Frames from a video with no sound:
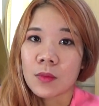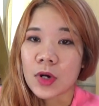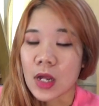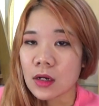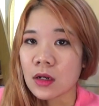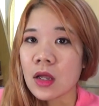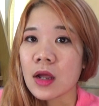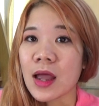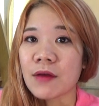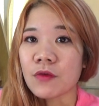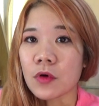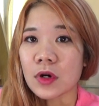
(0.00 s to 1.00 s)
ราะนั้นเรื่อง
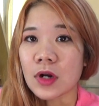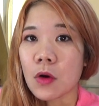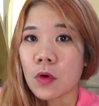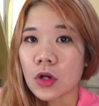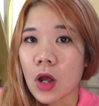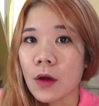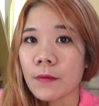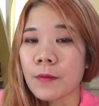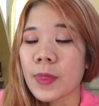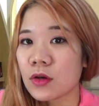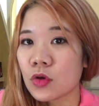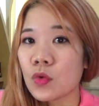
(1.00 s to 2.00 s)
การฝนเราก็ต้อง
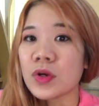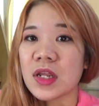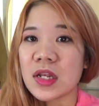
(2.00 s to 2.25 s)
ดู